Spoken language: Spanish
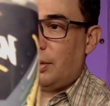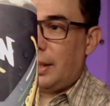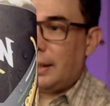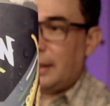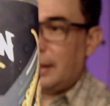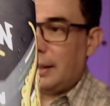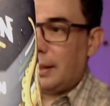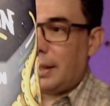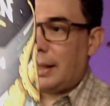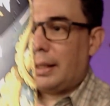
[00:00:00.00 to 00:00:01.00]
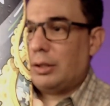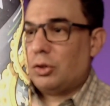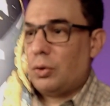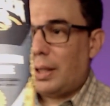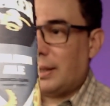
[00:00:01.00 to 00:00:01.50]
latas de Kraken
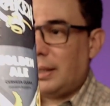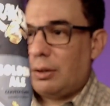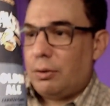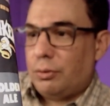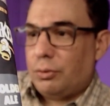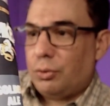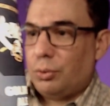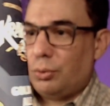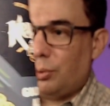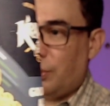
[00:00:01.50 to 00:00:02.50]
son así, con su,